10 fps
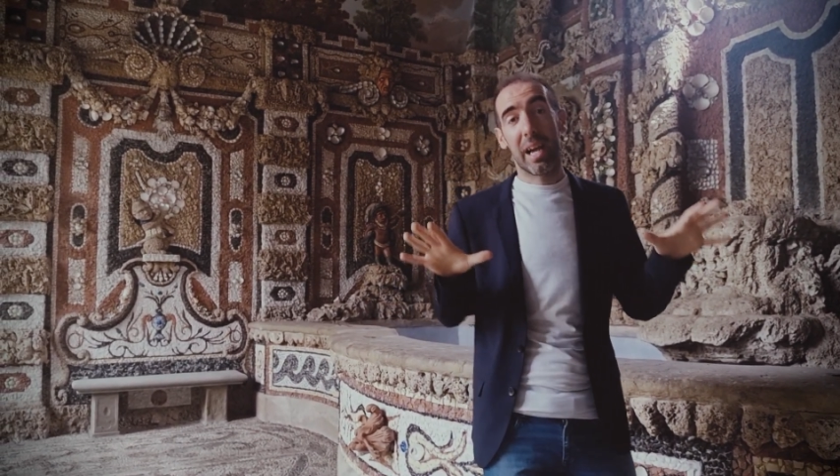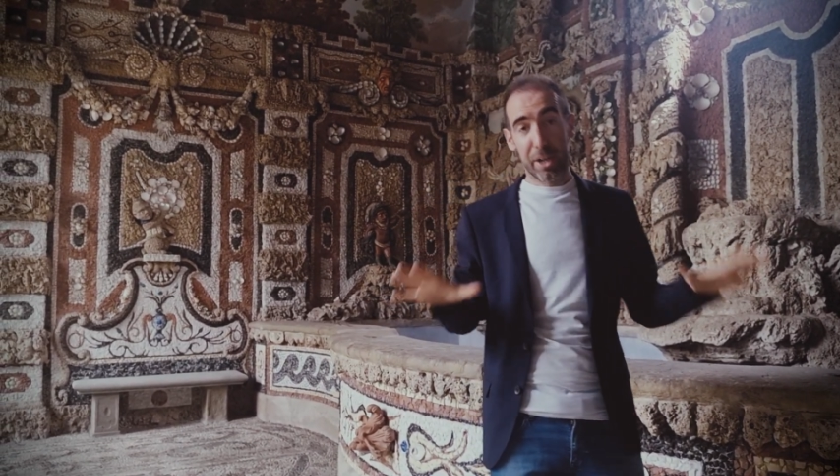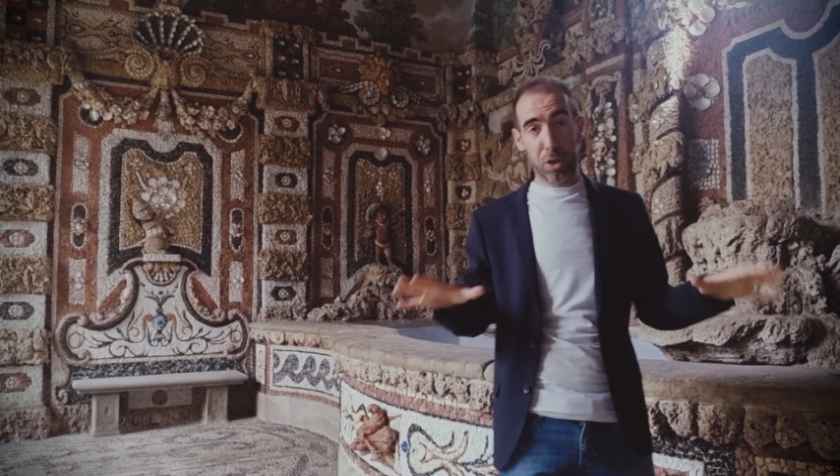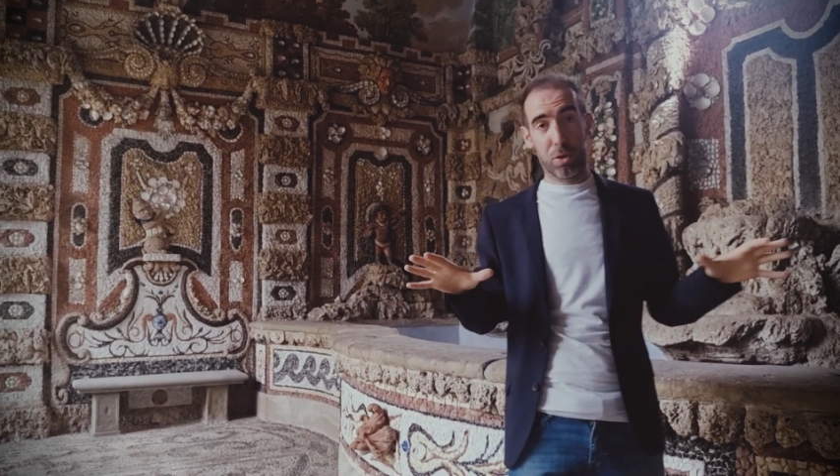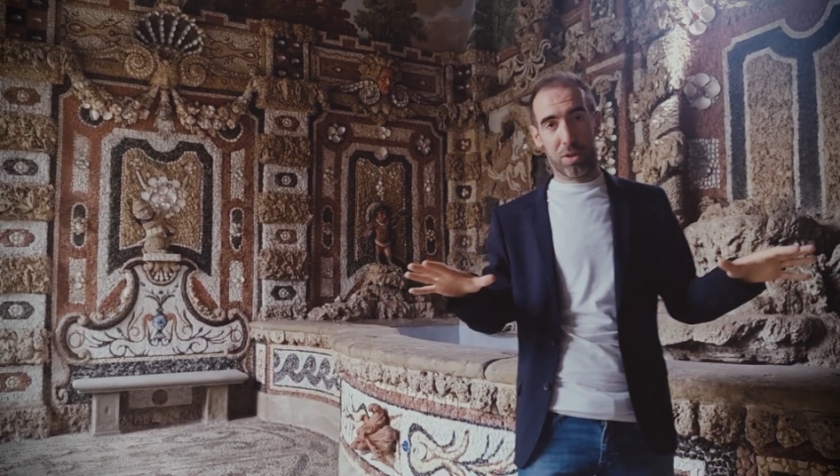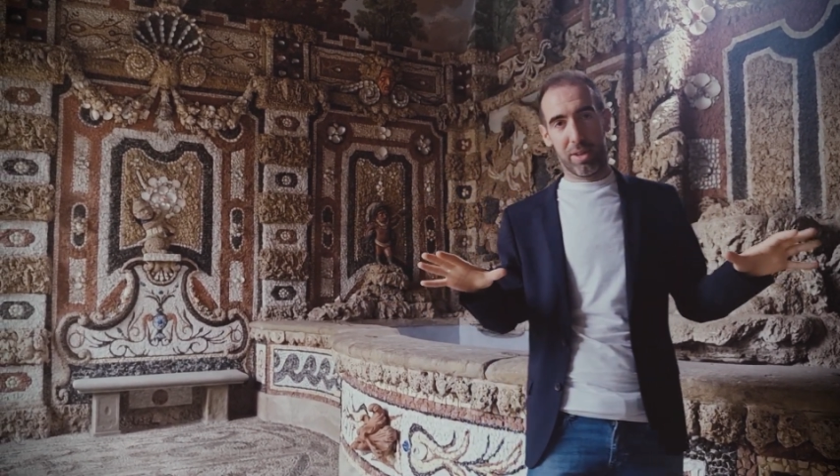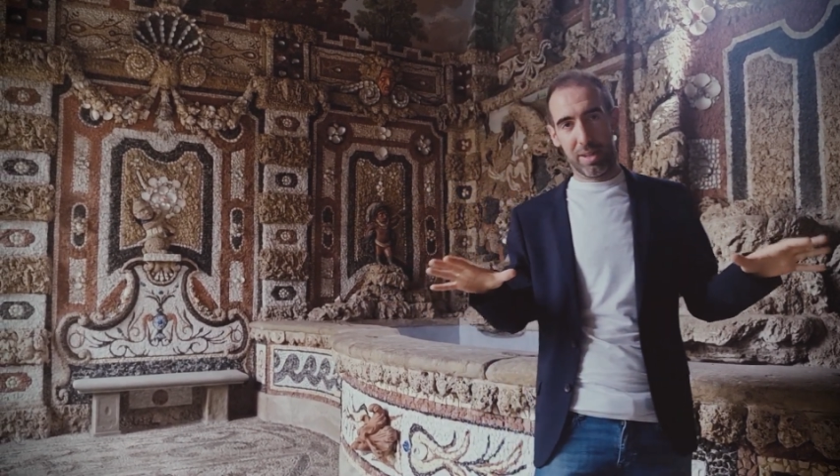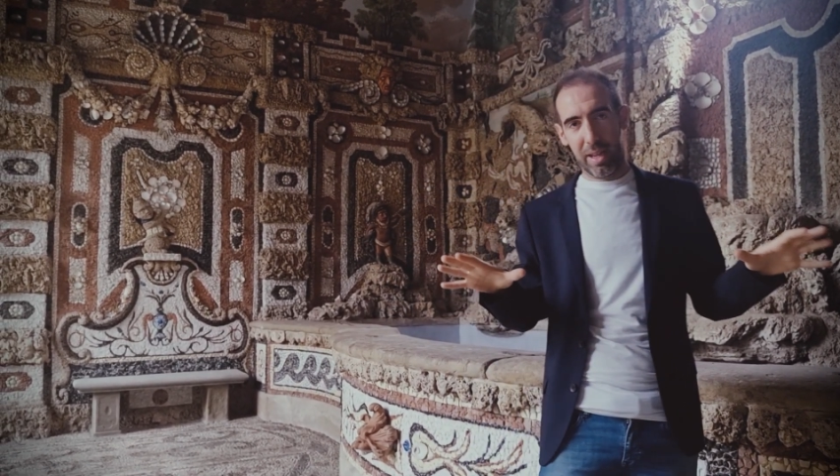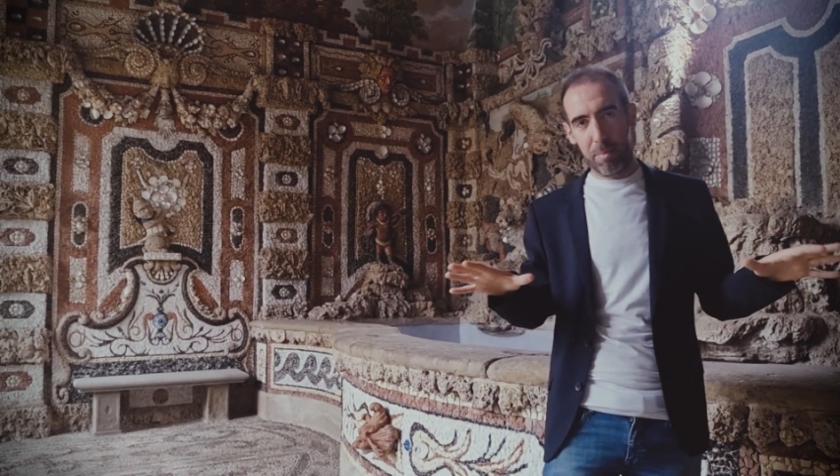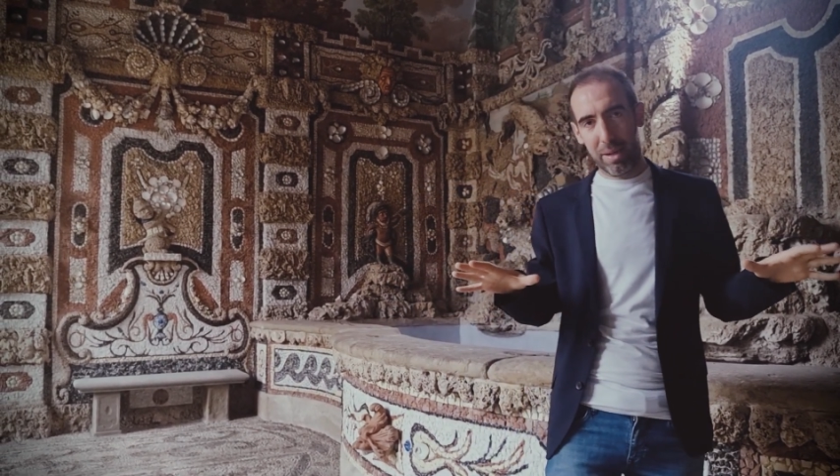grotta
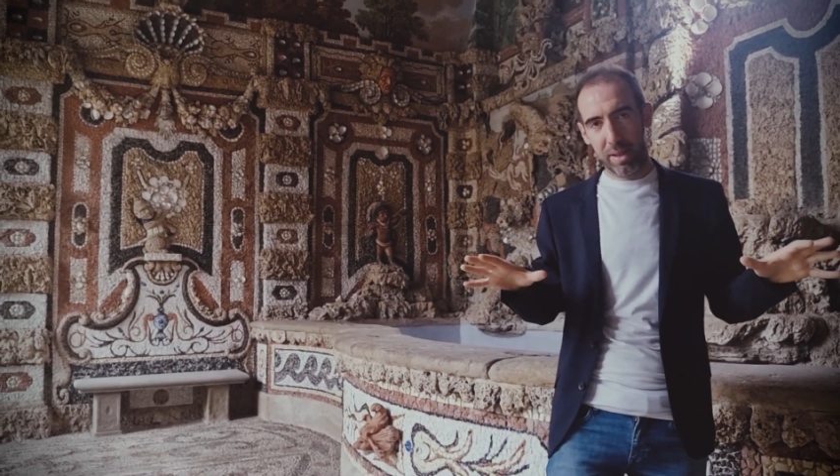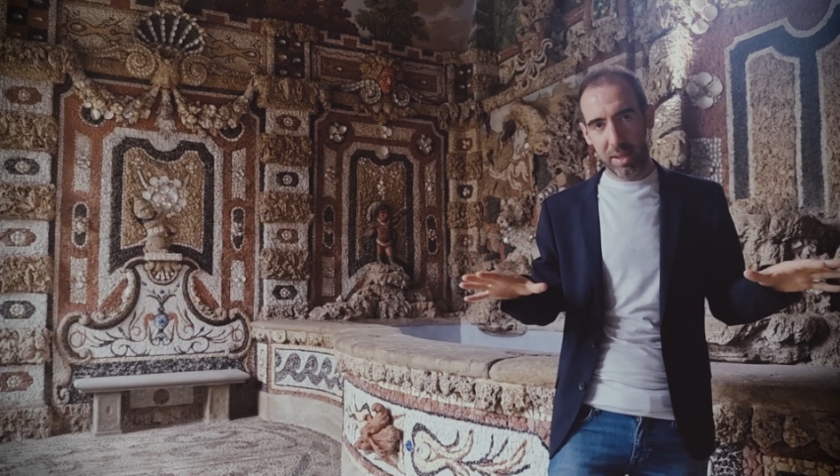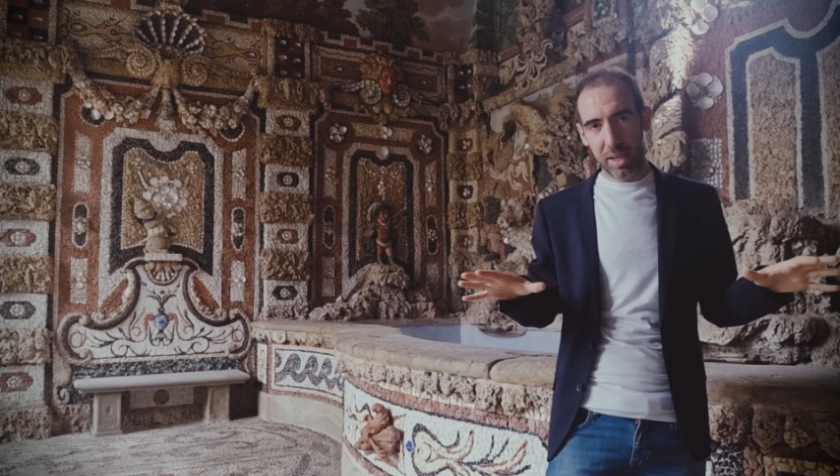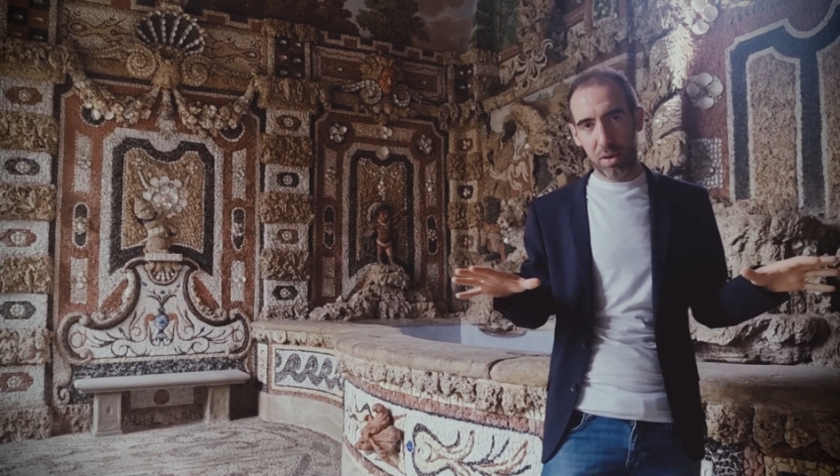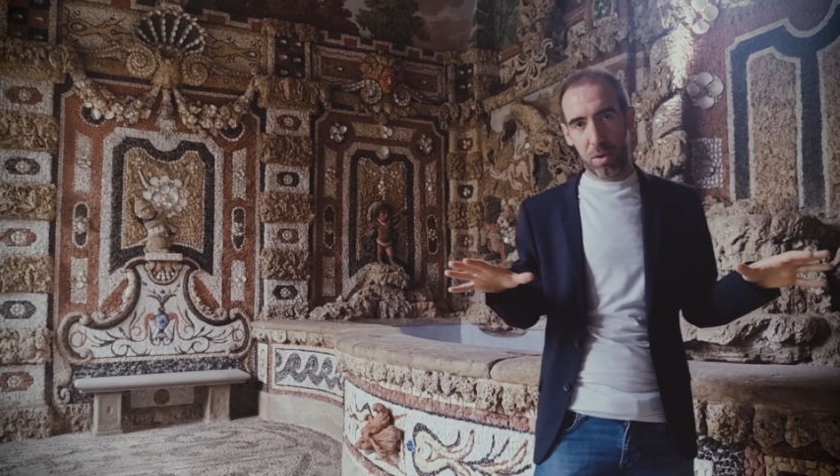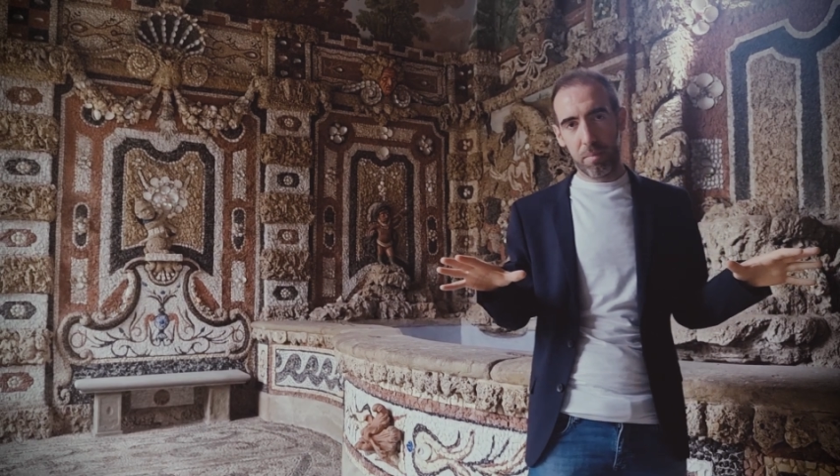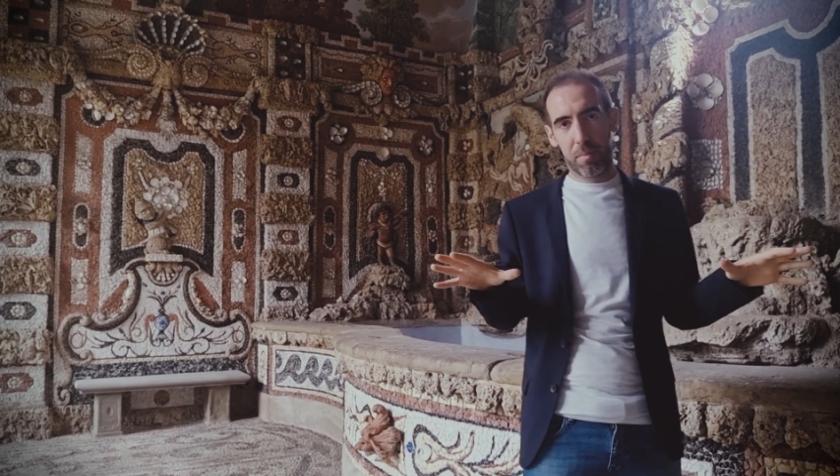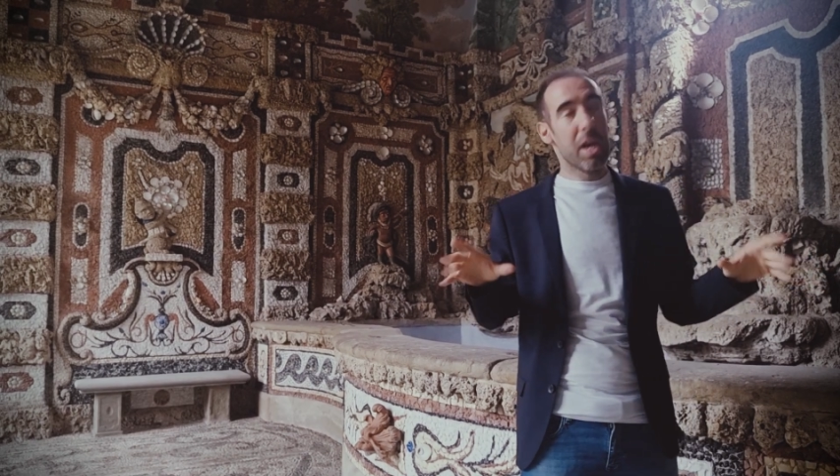del Bandino,